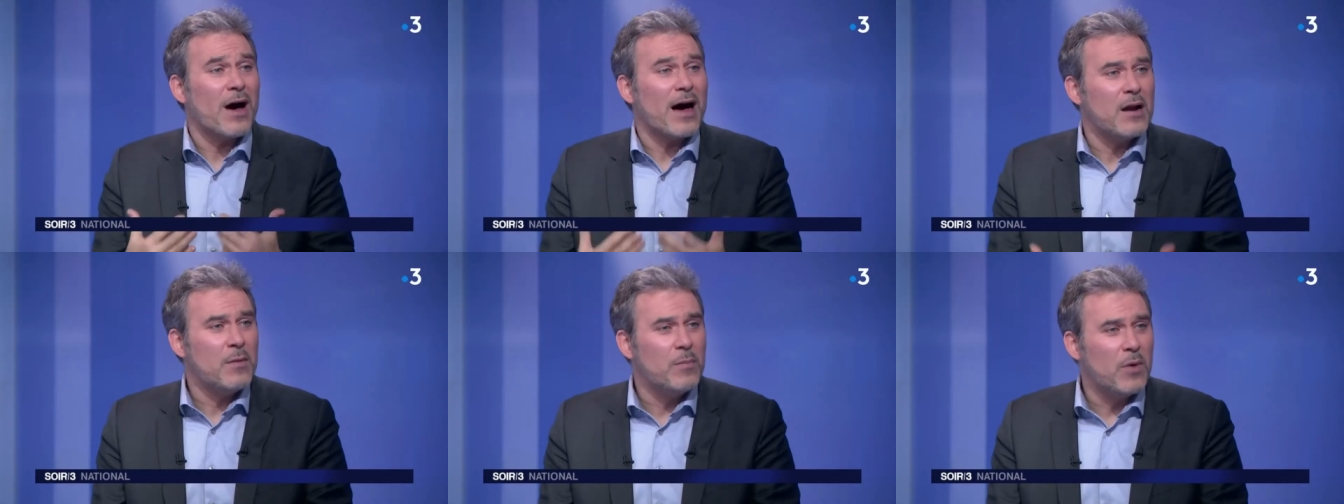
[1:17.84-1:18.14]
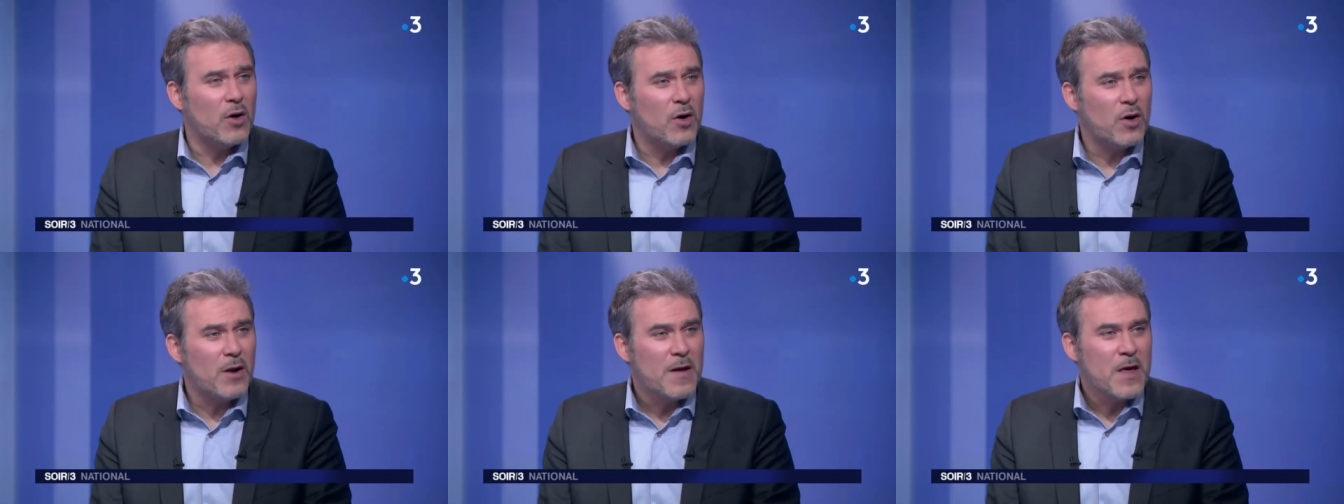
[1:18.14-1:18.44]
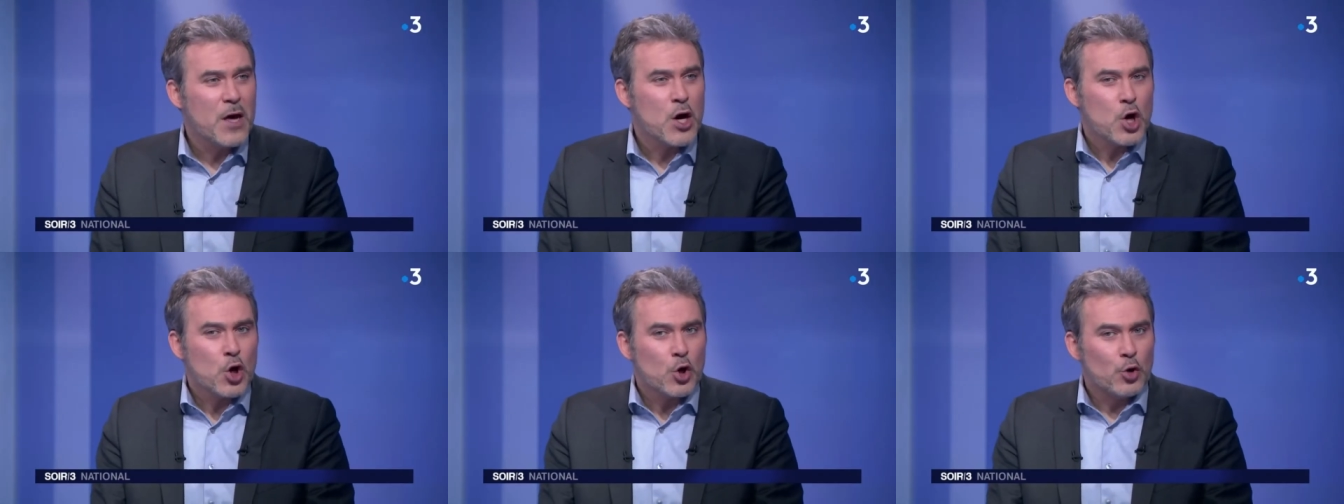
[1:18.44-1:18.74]
ras-le-bol,
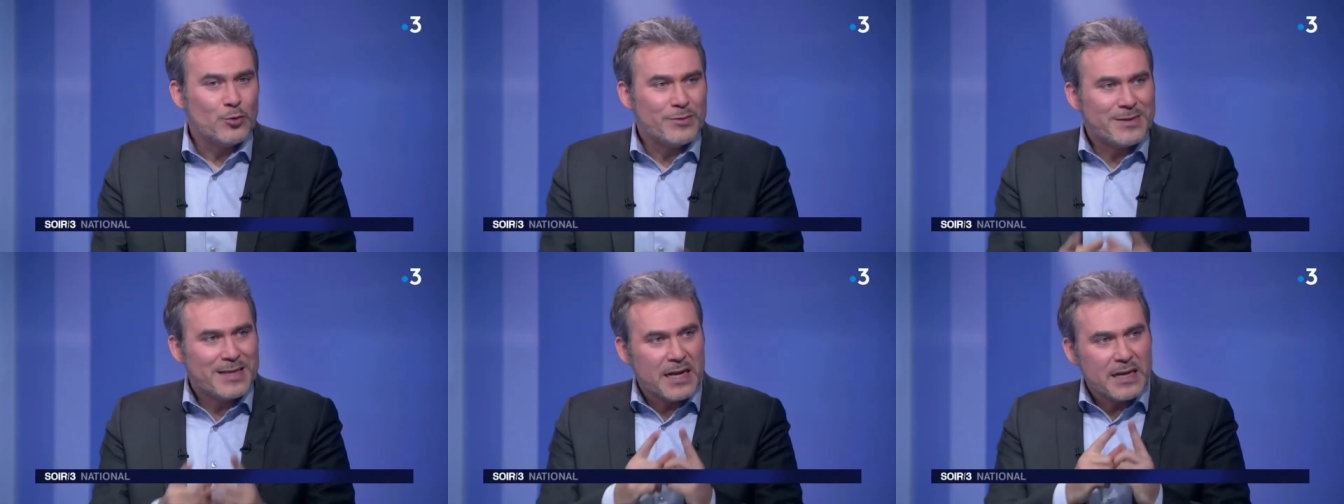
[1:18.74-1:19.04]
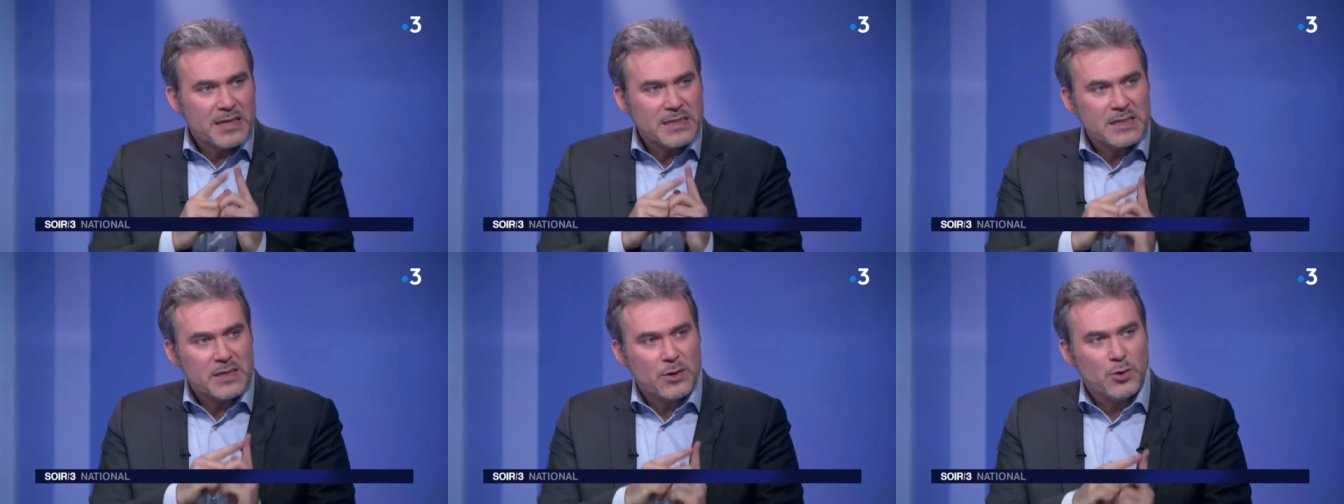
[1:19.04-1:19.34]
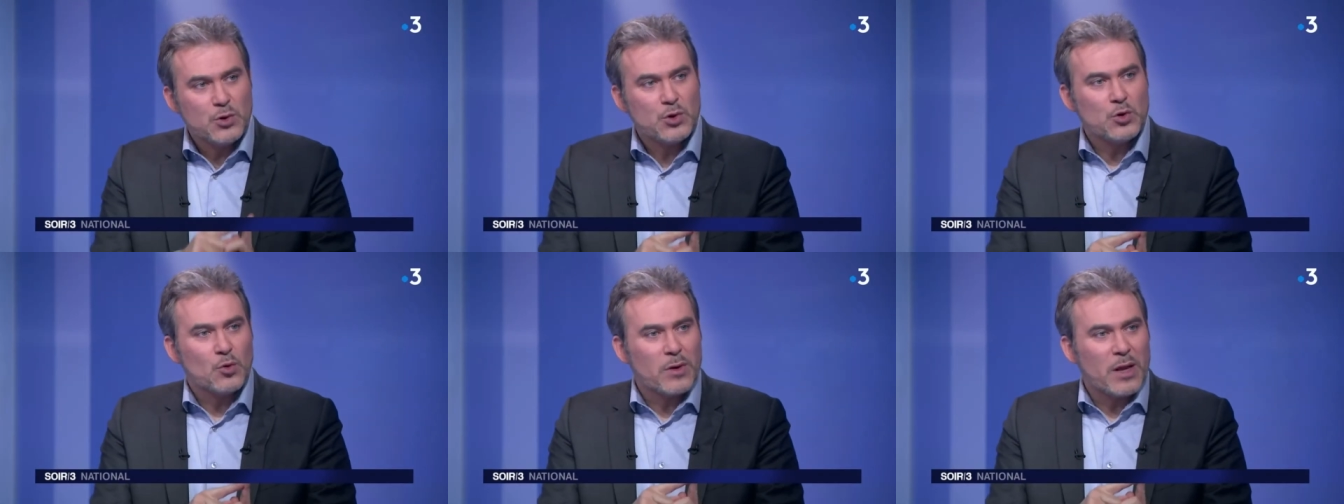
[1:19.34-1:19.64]
une
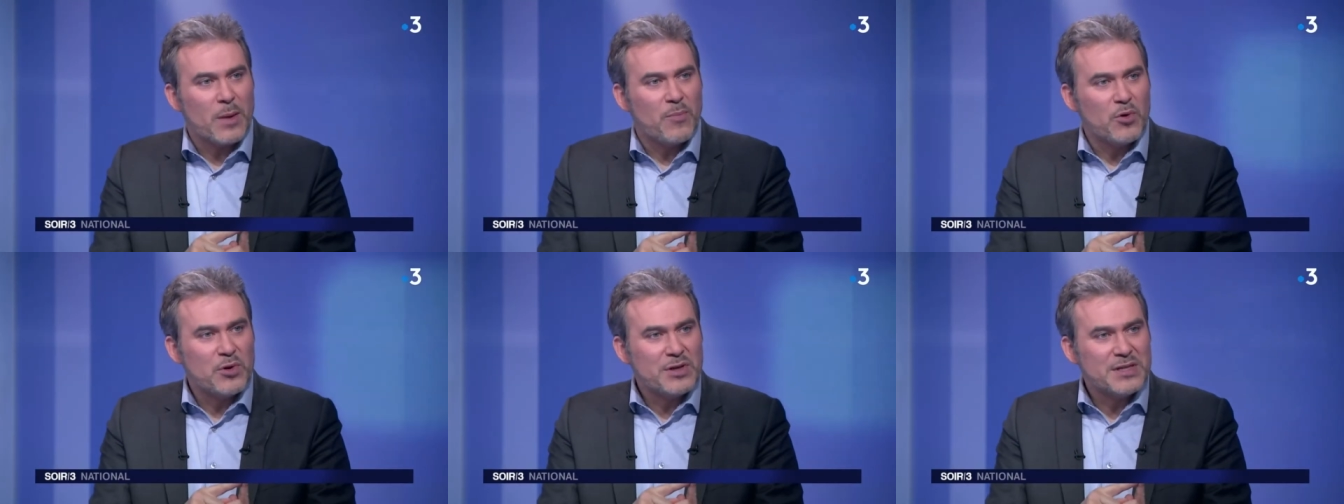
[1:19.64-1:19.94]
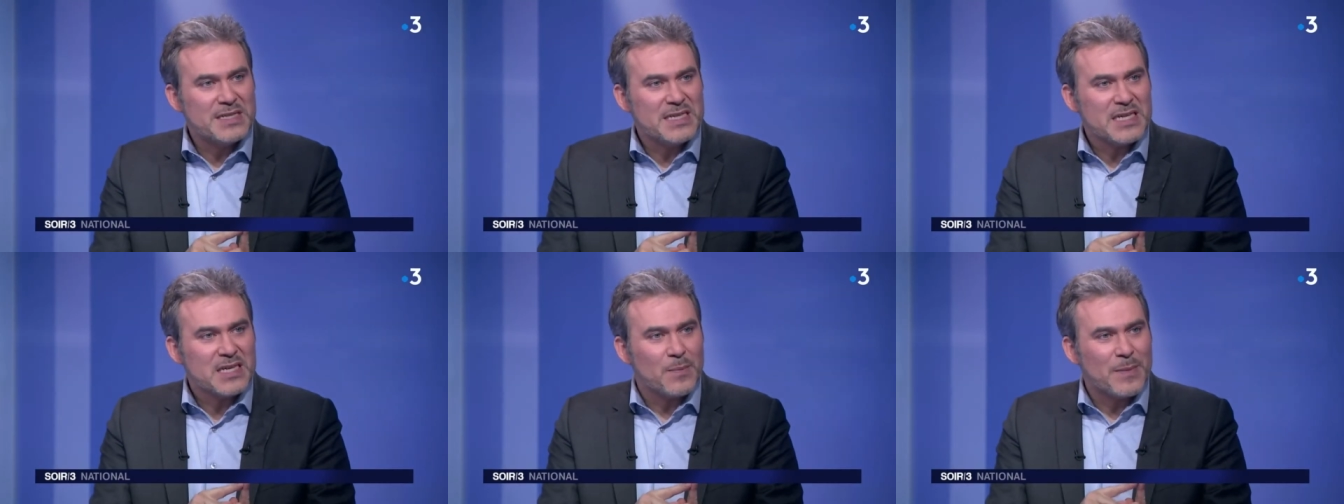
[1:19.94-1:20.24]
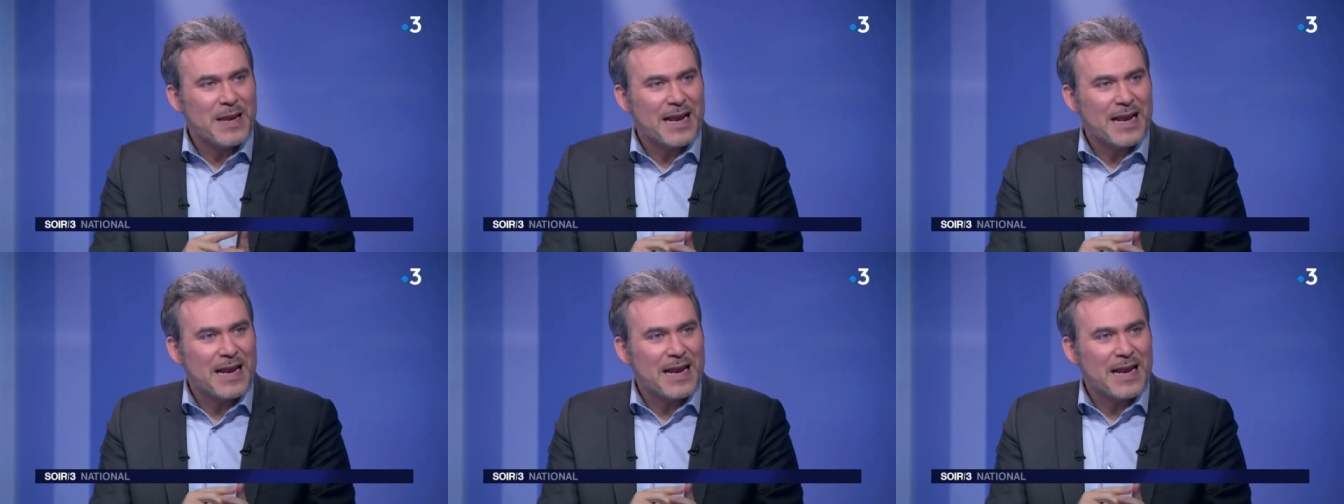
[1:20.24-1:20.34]
désillusion de la politique,